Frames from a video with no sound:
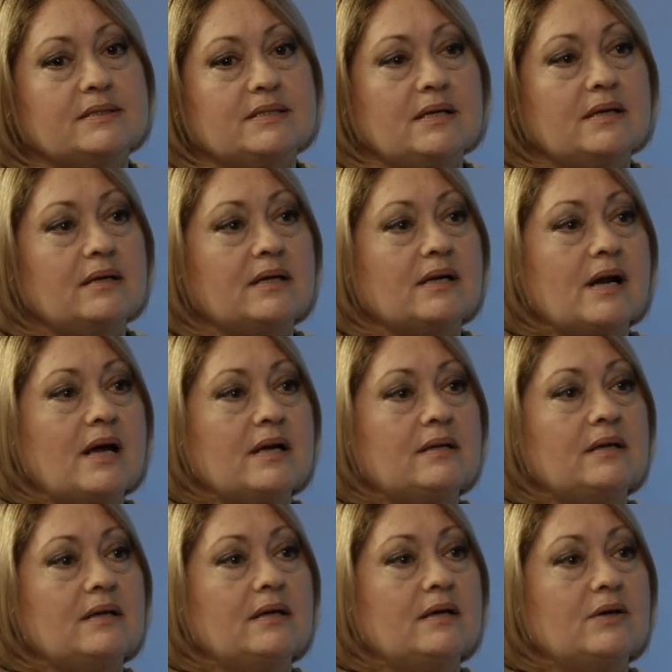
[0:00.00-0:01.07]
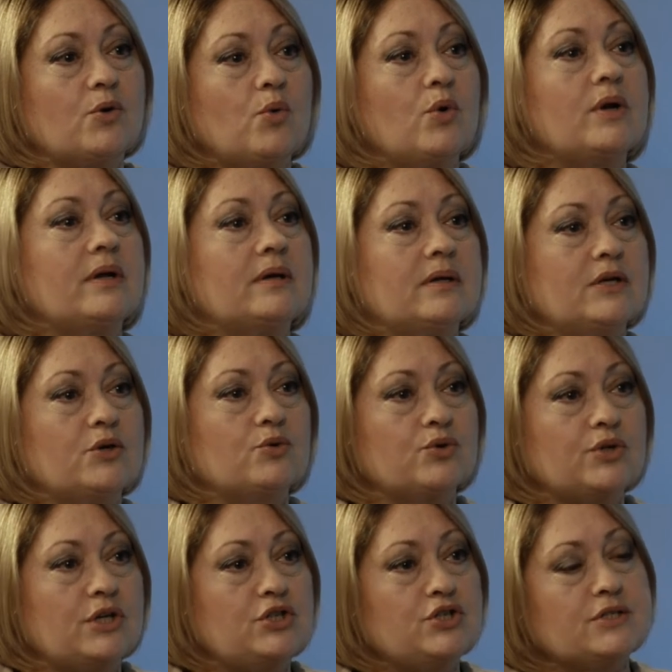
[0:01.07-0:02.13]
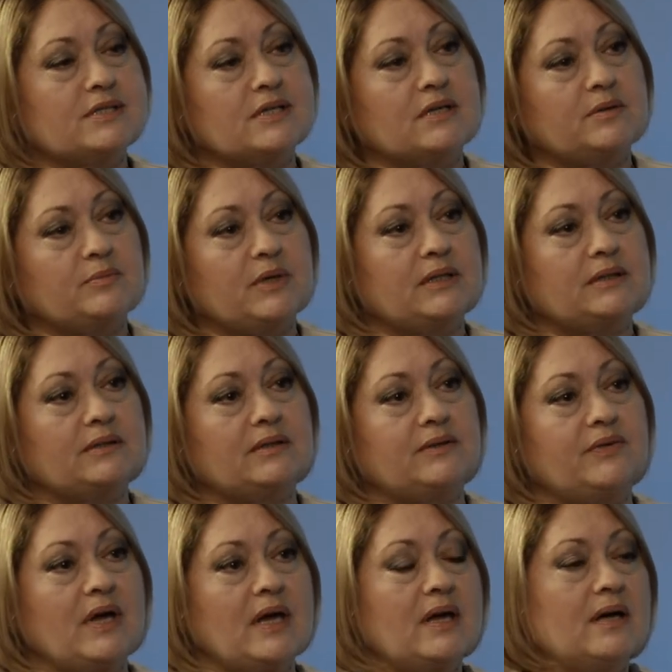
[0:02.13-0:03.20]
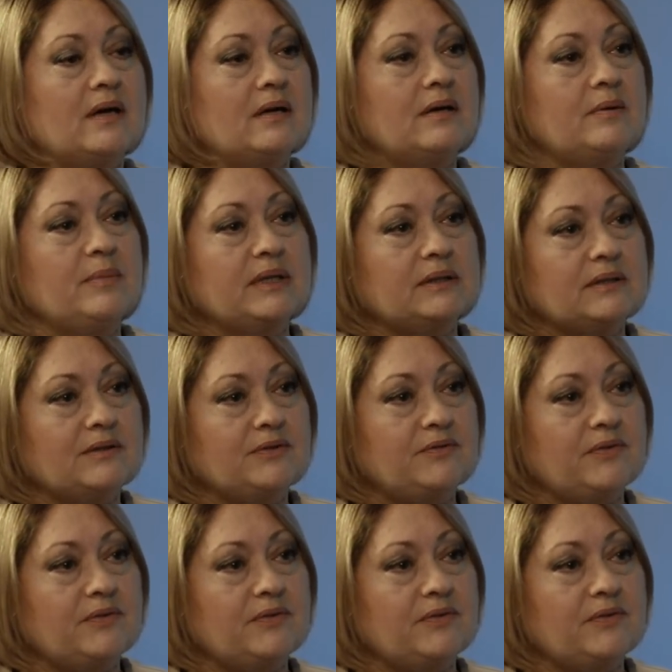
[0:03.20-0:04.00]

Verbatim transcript: Где грань и роль хирургических методов, э, методов